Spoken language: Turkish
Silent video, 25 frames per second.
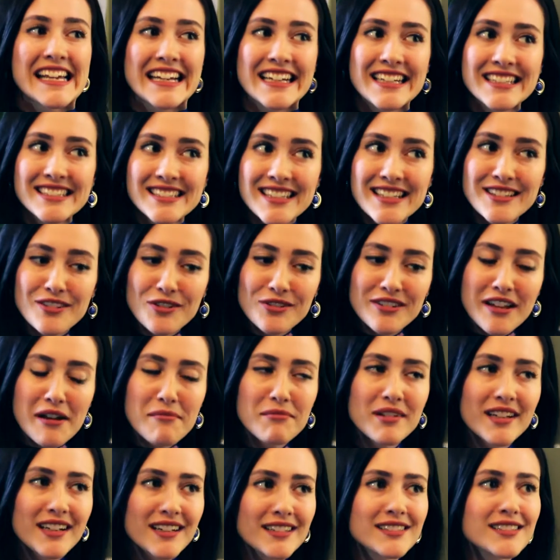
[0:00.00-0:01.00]
Evet. Kısa
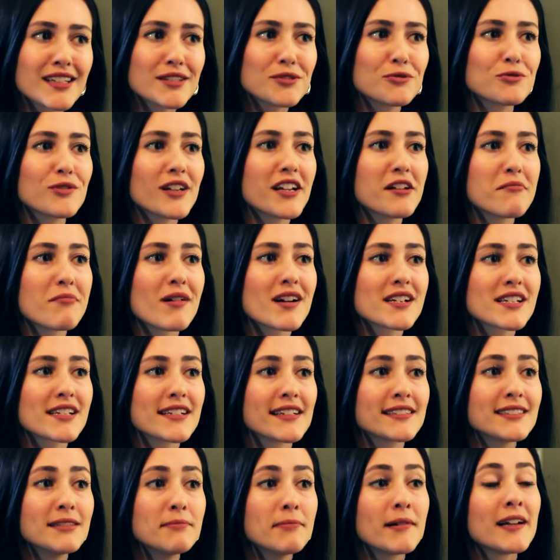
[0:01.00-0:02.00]
dönemli, kısa süreli
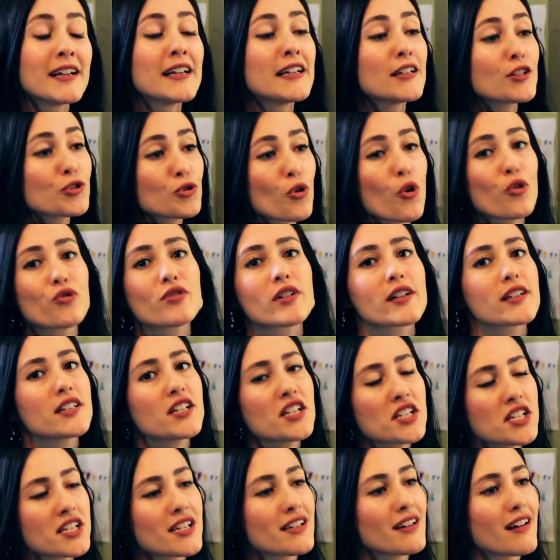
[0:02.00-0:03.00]
başlatıp sonra
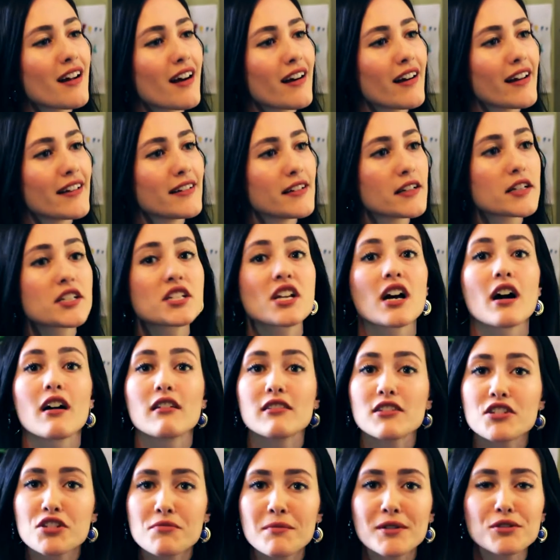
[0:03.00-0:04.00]
yaş ilerledikçe,
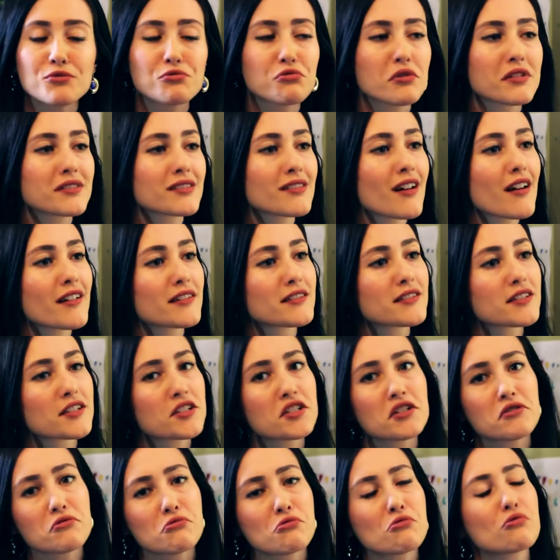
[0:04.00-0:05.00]
alışma süresi
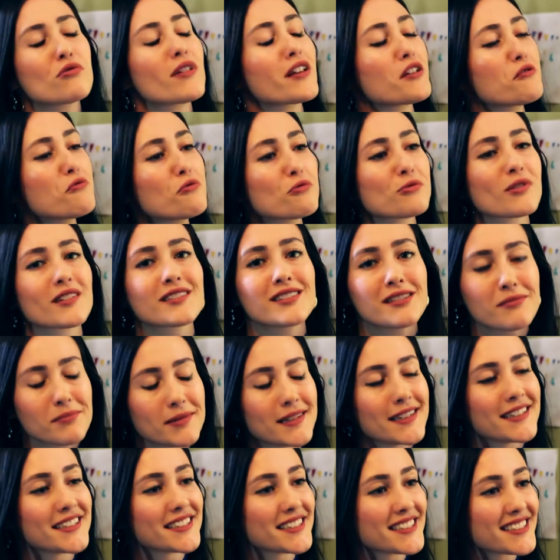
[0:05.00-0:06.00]
arttıkça süreyi
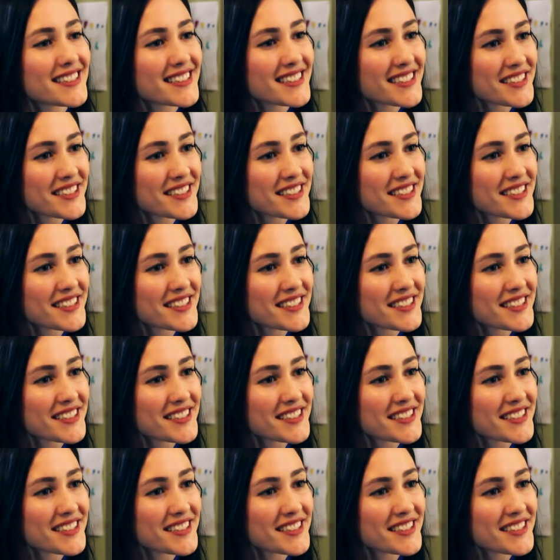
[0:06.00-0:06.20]
uzatabiliriz.